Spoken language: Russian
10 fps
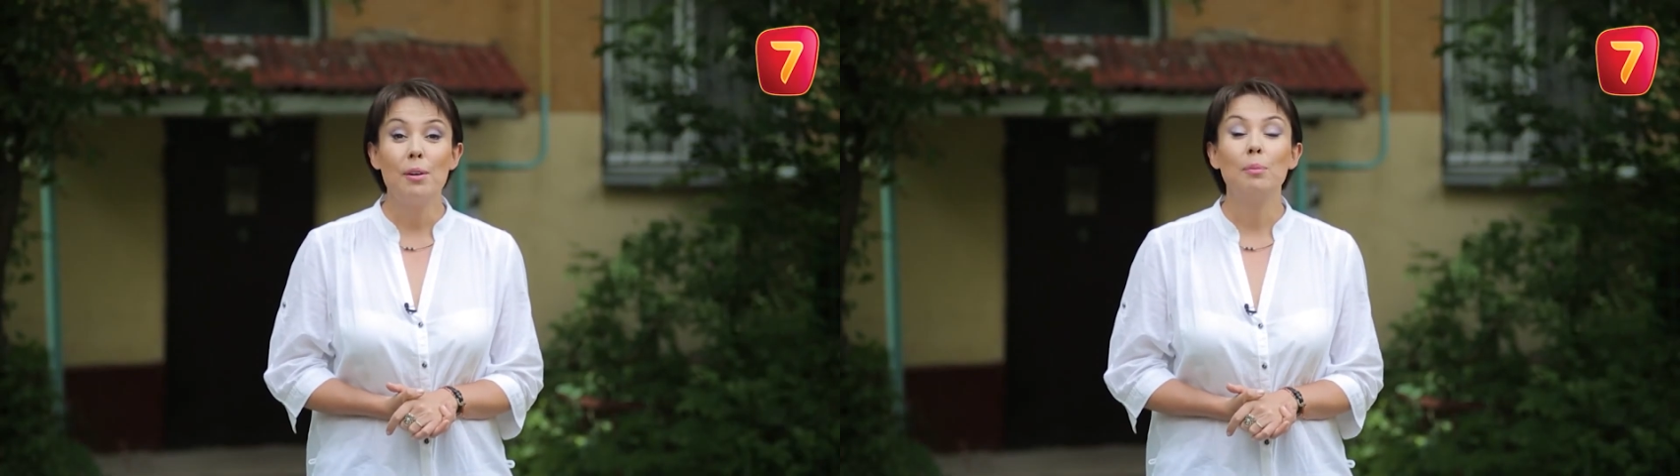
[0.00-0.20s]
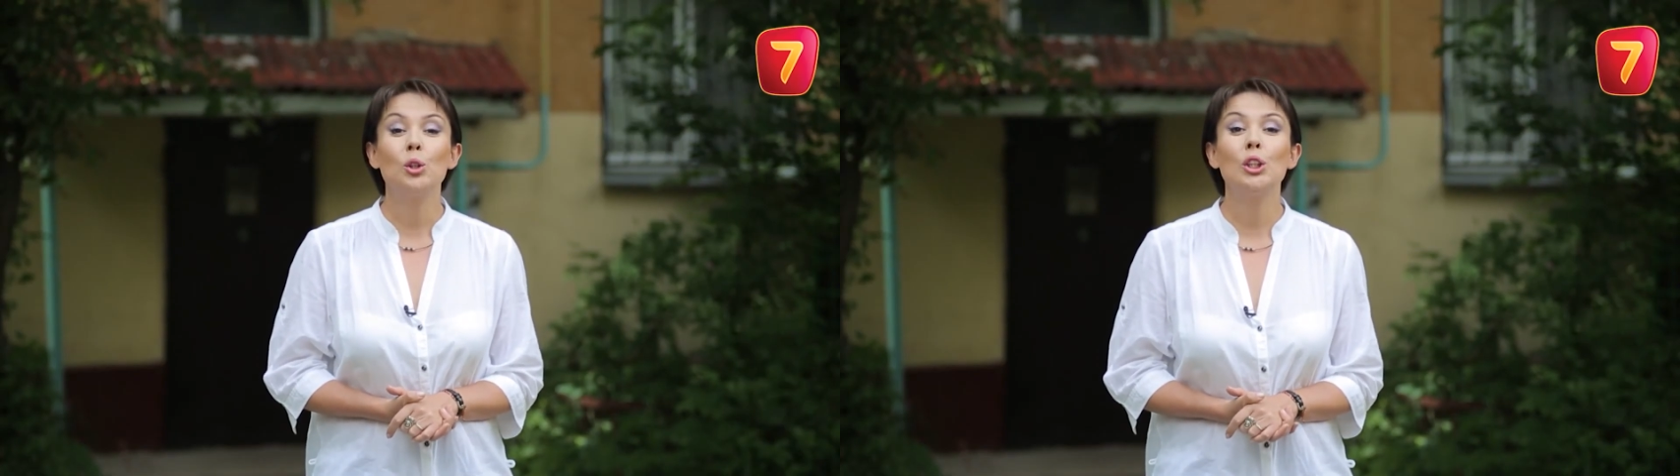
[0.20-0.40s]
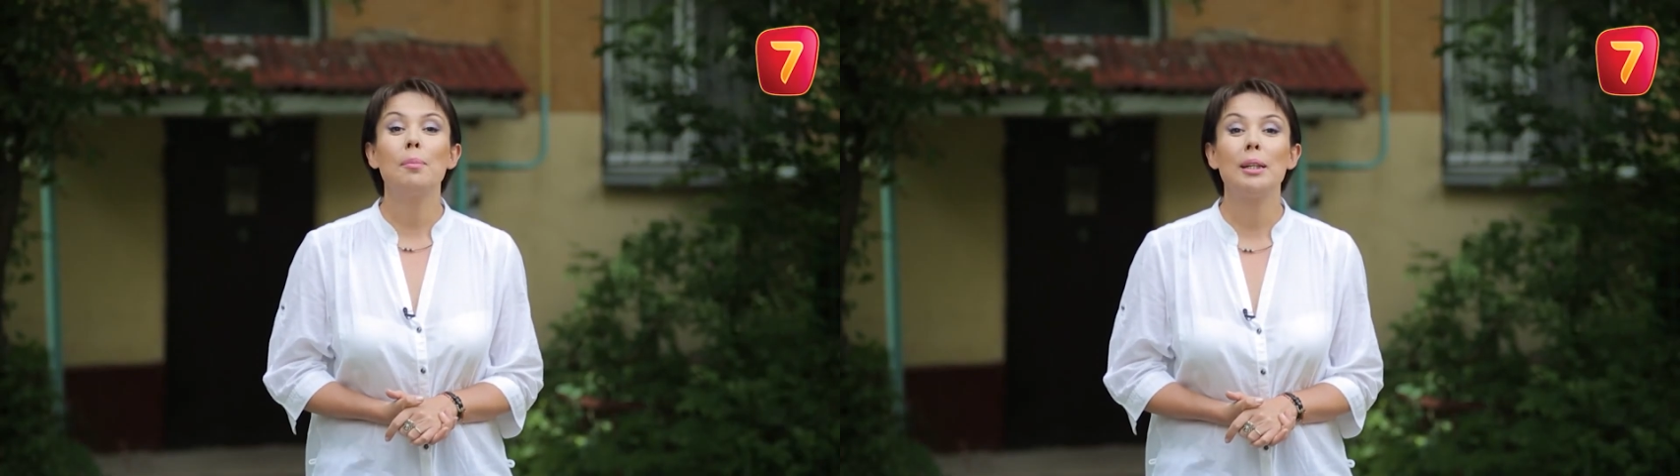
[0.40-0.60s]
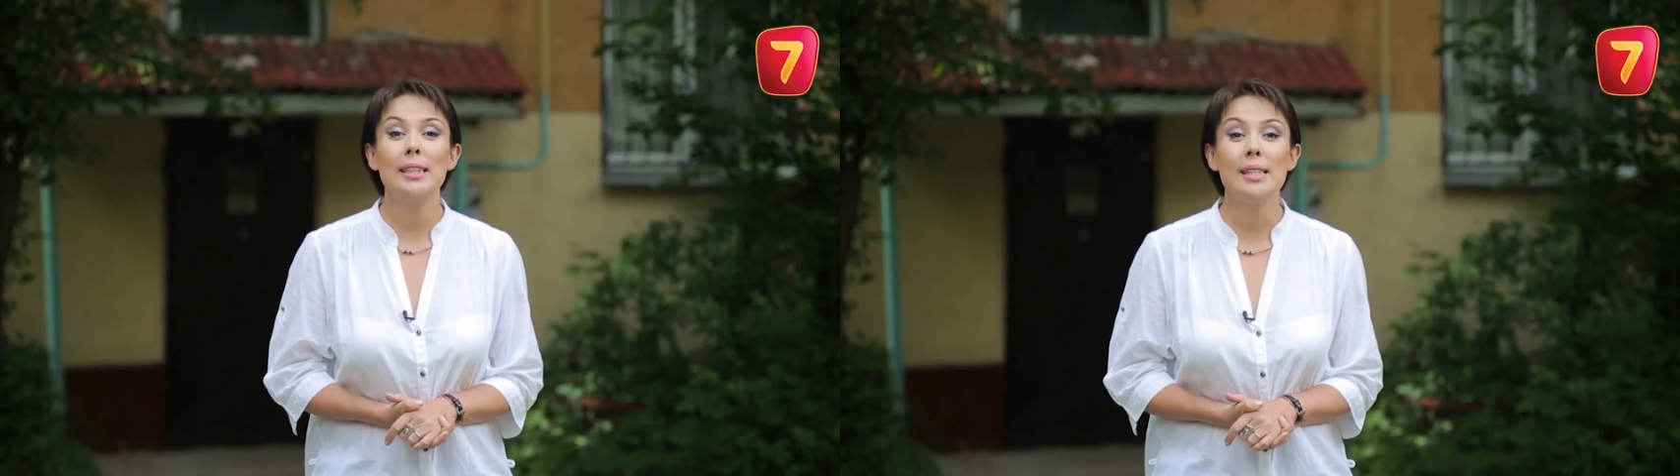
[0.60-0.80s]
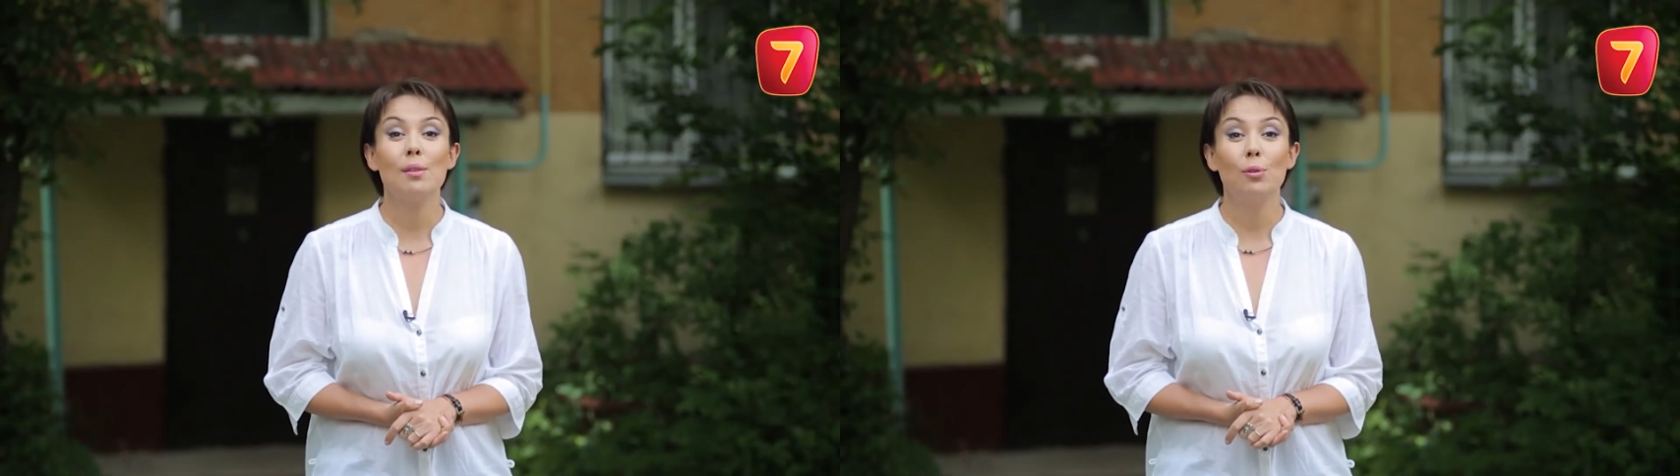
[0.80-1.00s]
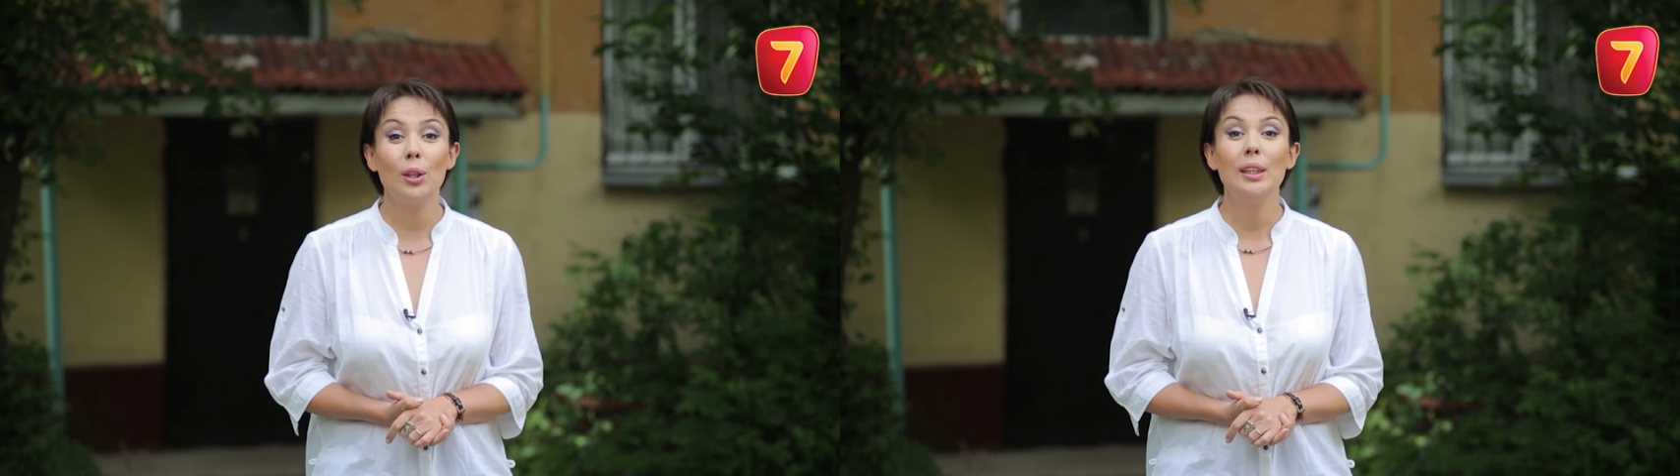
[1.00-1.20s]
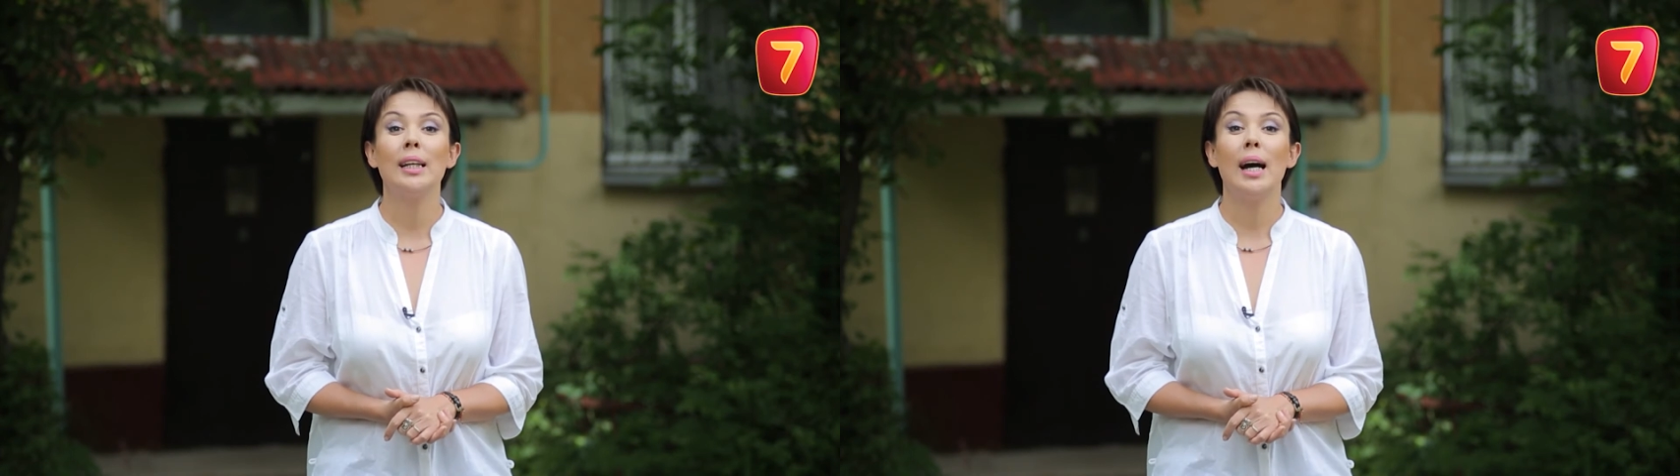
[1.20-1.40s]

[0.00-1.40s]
вам нужно обратиться в органы